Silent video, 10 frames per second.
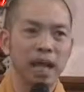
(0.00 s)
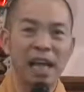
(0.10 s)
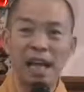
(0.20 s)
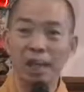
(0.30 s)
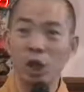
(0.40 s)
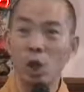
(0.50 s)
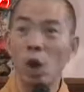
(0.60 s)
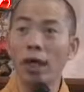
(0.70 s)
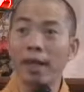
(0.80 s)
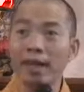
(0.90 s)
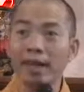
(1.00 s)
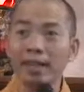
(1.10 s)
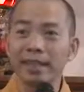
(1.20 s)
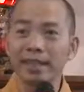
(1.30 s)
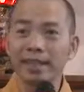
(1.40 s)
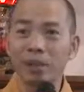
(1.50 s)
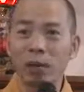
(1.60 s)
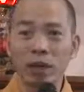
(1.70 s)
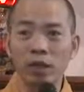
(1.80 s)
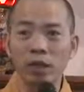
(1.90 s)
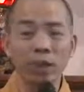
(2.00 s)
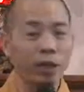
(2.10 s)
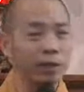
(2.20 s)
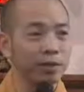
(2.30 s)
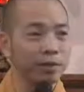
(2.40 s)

Ai ăn nấy no chứ, đâu ảnh hưởng gì.